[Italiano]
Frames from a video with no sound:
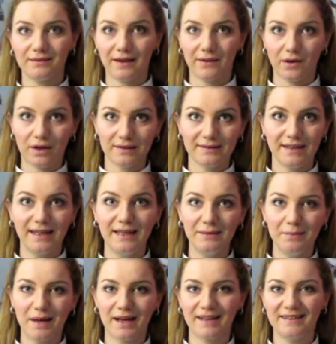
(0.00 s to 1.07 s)
tra virgolette,
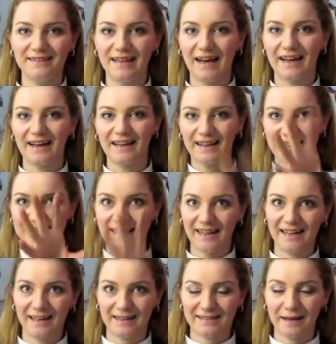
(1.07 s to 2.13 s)
libere dal,
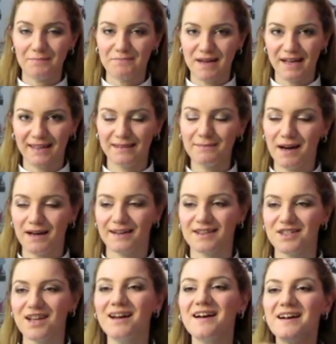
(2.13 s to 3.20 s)
dalla tabella di
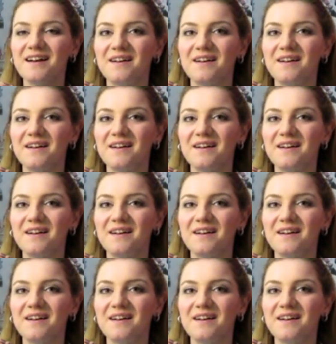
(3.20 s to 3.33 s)
marcia,